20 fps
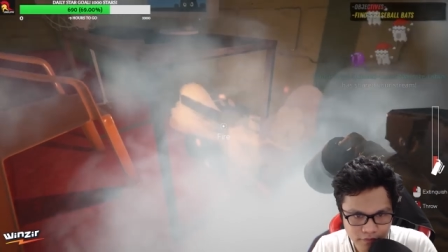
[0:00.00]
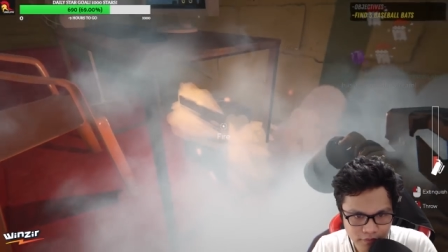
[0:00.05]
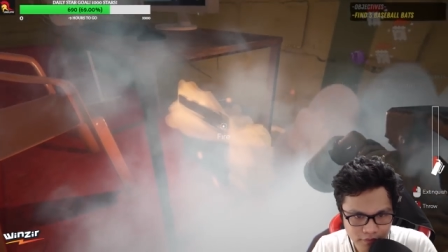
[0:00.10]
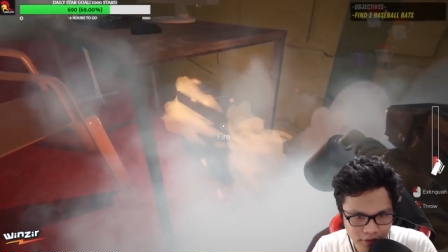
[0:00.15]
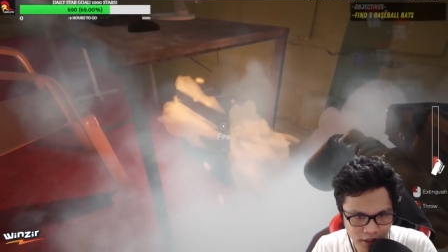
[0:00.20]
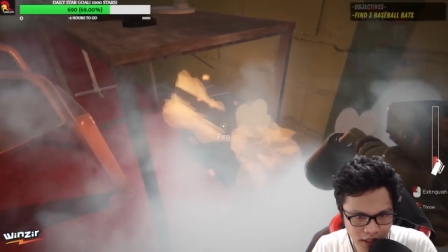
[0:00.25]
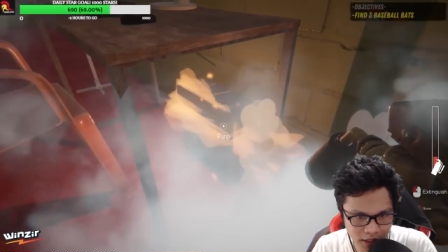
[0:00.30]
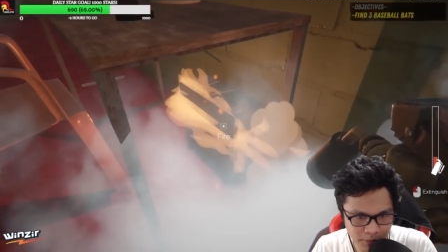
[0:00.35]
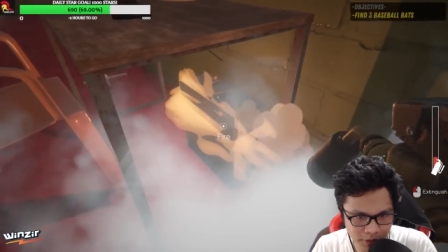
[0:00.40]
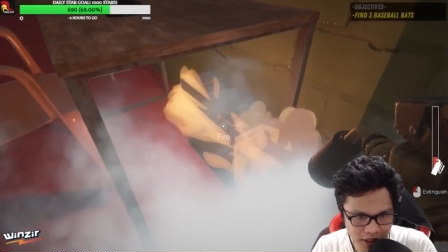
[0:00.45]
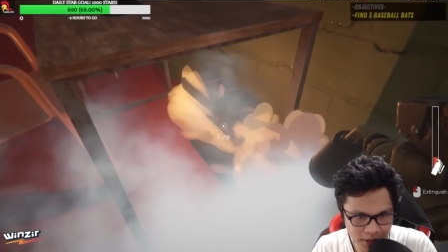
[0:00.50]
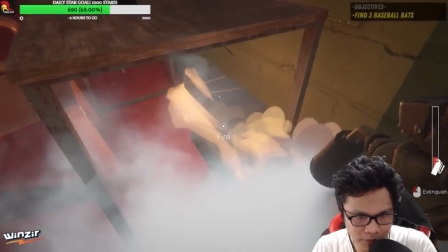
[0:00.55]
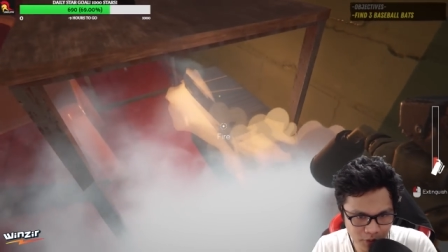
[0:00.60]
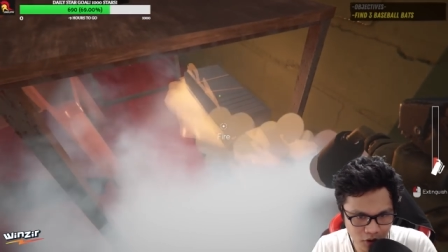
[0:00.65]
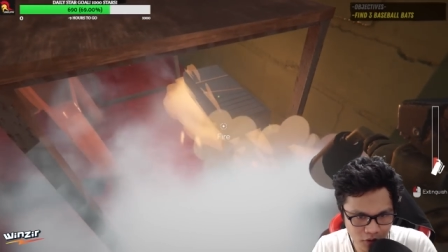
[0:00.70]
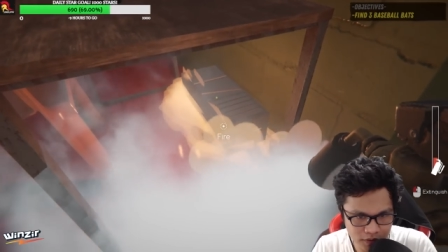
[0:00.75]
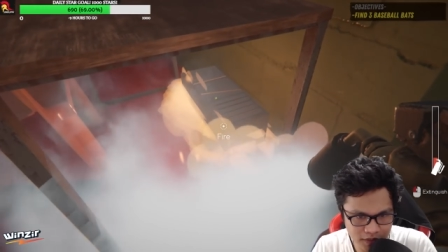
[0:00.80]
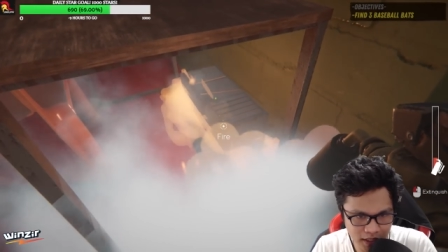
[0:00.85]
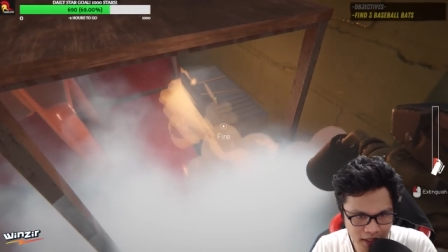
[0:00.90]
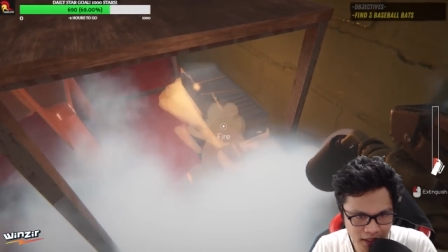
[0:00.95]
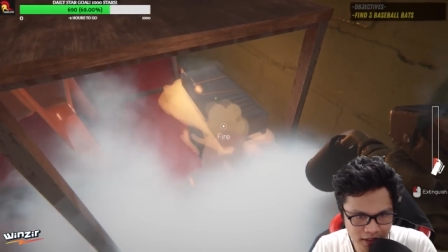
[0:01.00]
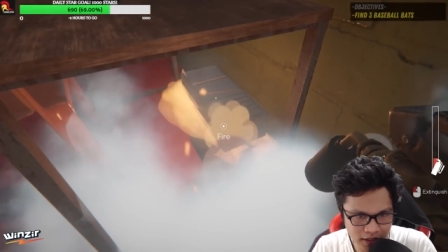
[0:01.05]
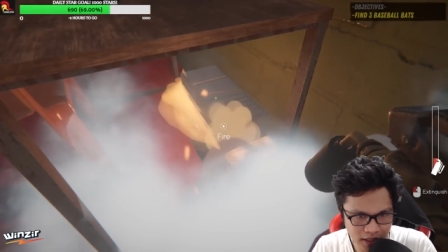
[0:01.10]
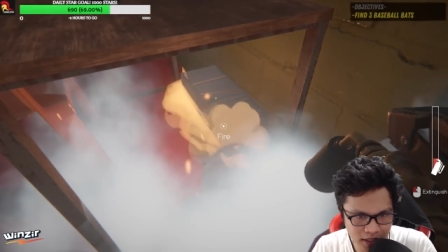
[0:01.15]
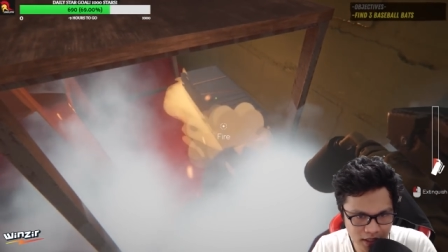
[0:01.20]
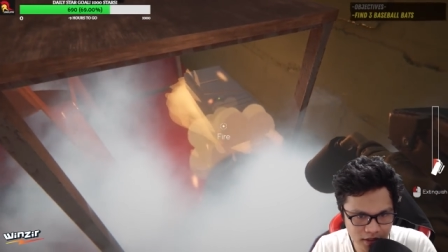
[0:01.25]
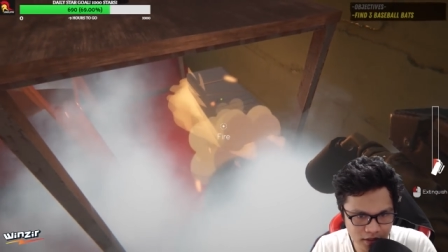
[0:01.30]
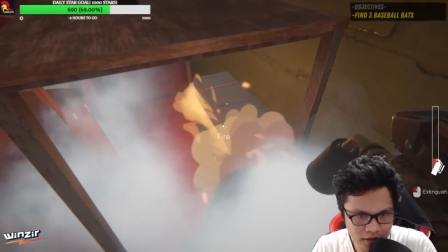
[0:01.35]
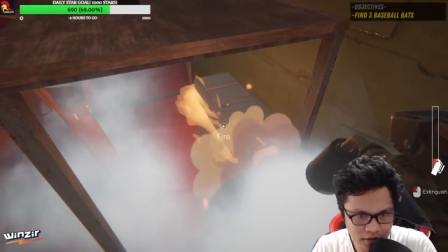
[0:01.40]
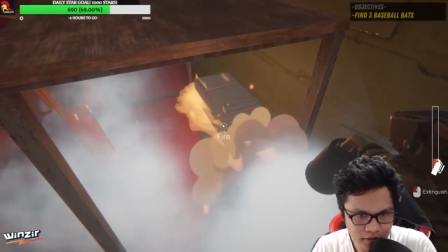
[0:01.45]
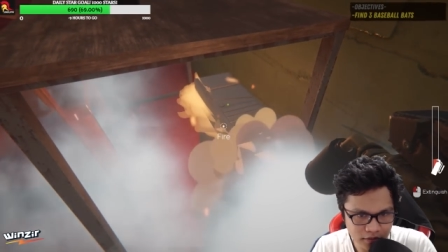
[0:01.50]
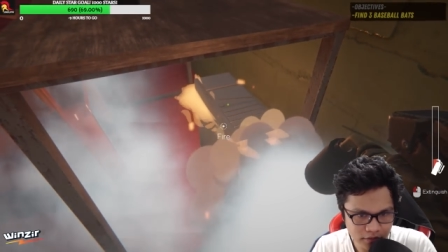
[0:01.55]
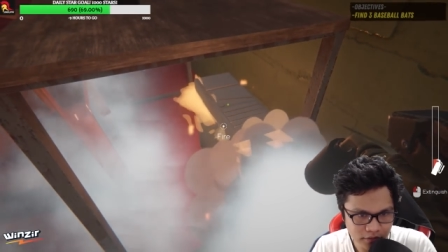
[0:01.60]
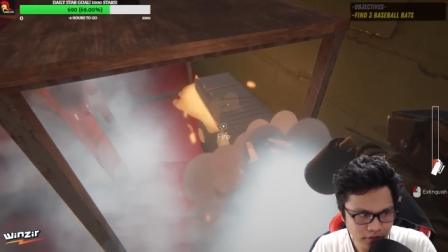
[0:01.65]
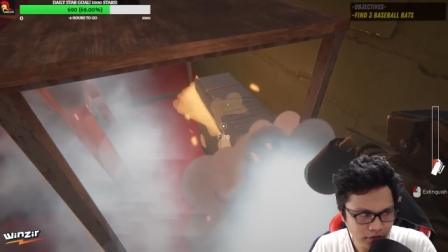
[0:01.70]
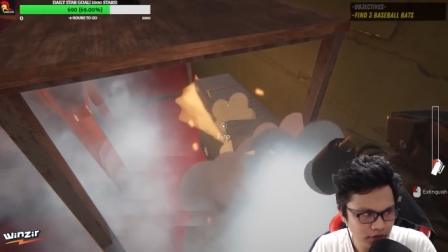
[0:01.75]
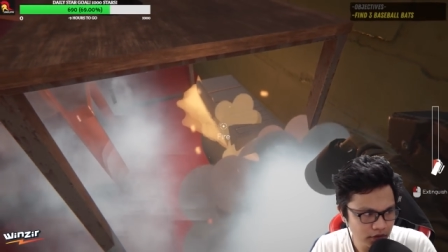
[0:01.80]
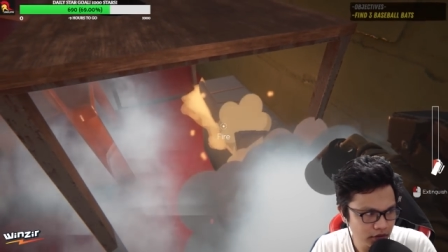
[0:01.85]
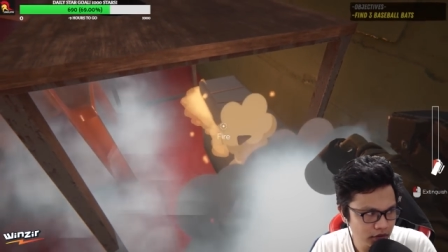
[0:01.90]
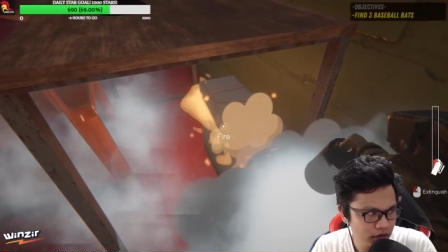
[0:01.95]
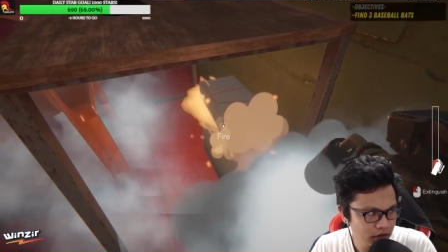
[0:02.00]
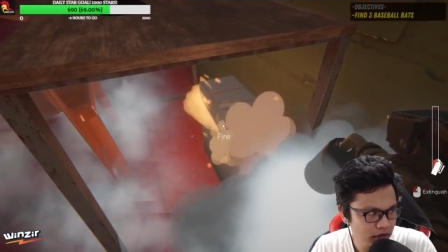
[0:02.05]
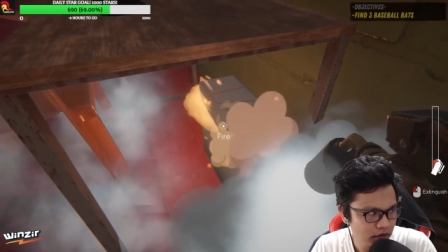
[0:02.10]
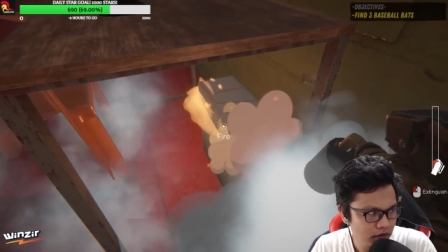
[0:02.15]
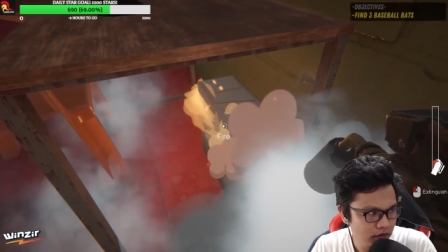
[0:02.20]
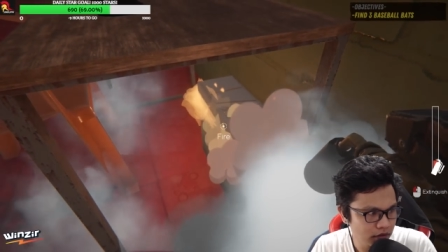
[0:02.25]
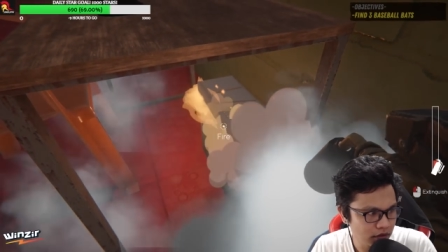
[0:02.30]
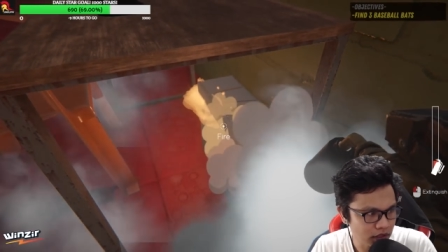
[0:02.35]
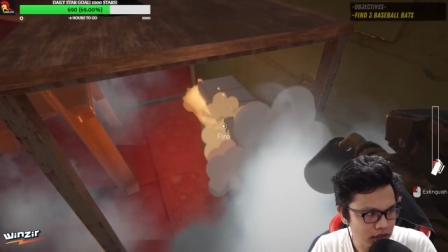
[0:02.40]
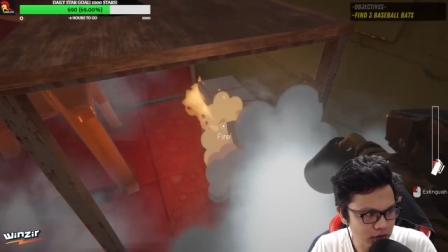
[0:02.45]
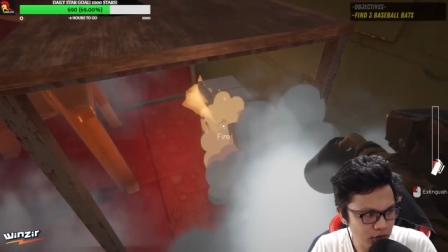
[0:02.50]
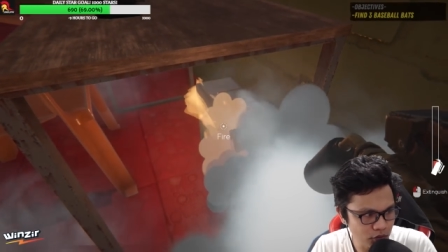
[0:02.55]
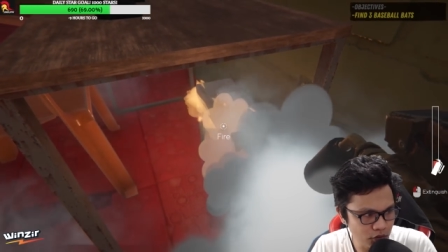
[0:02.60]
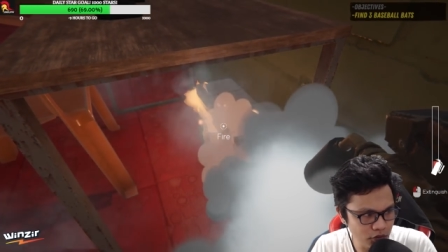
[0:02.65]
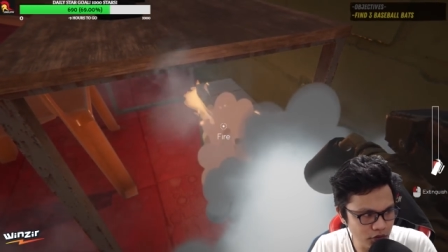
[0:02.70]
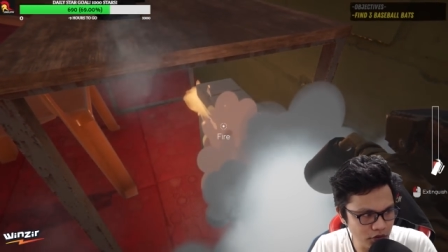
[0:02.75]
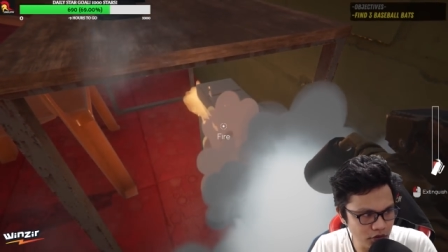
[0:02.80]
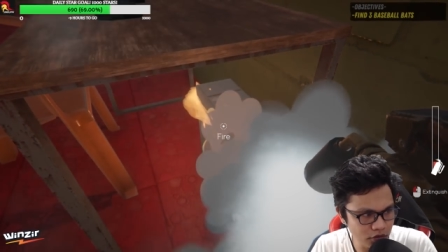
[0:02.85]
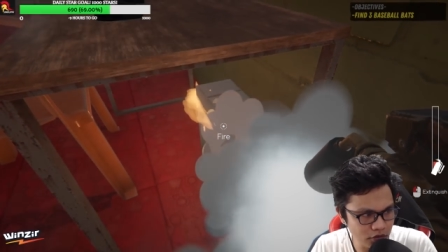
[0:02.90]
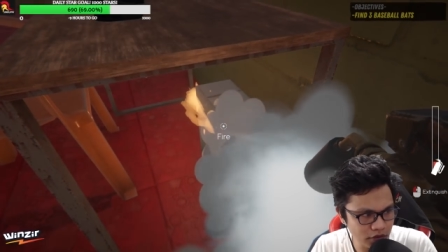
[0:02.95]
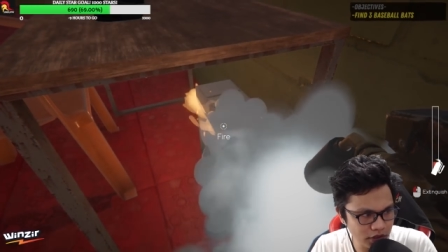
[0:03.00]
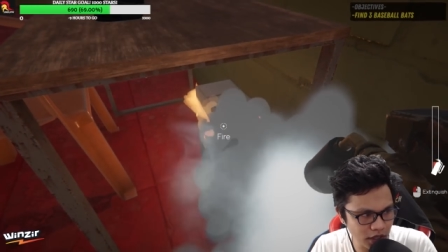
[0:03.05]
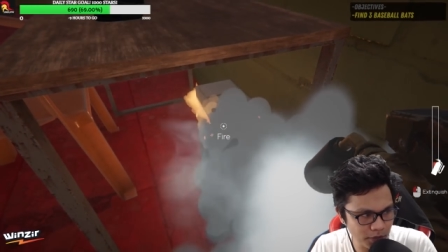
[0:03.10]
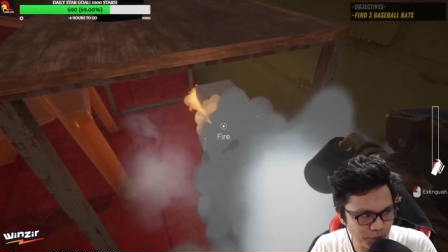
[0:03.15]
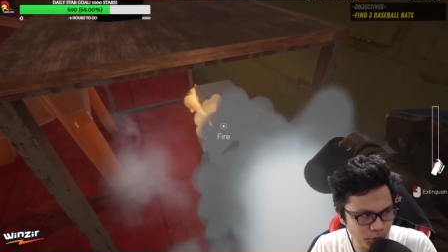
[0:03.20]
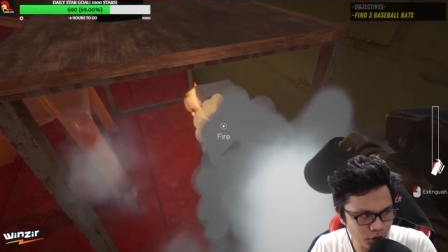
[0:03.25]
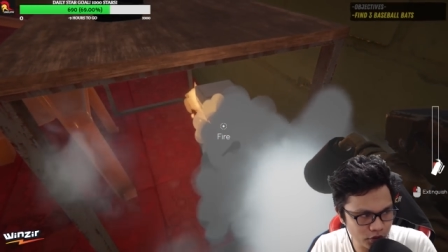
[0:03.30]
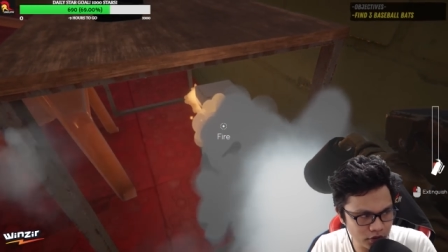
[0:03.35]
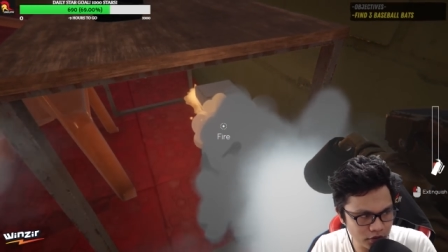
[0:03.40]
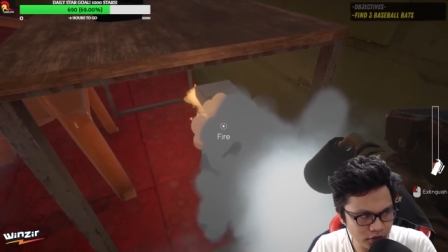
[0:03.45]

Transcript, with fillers: Dili man ni maong si Kanhan. Nasunog na po.